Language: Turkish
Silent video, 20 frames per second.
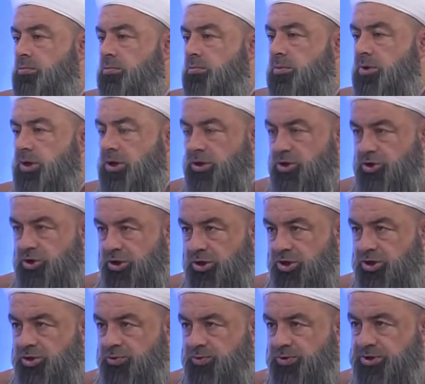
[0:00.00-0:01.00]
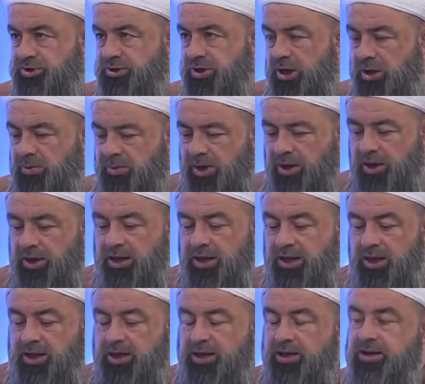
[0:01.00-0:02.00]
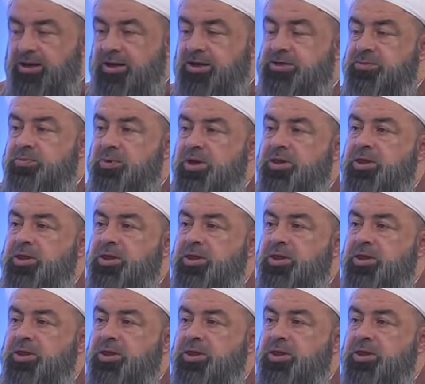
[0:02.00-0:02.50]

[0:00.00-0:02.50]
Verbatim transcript: Yanlış anlaşılmasın. Ama resmiyeti